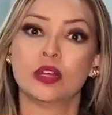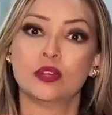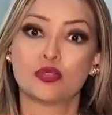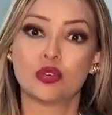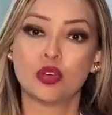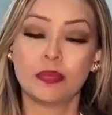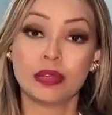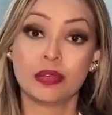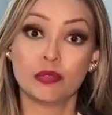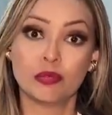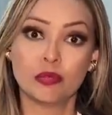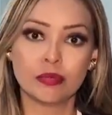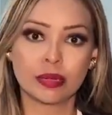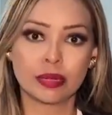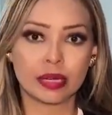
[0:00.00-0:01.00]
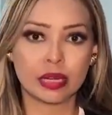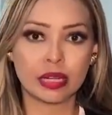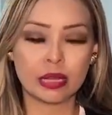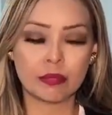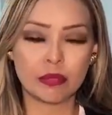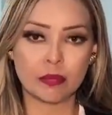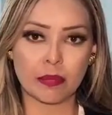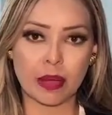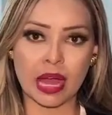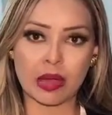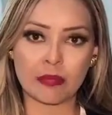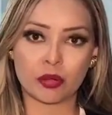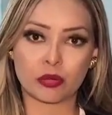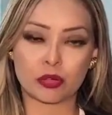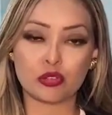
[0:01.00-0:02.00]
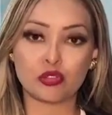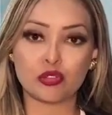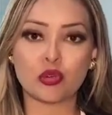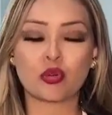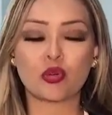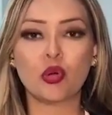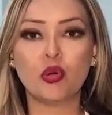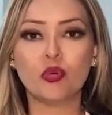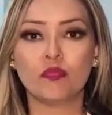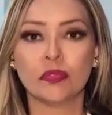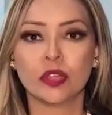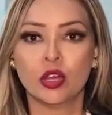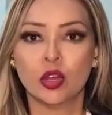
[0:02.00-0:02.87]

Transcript: sobre um crime bárbaro que chocou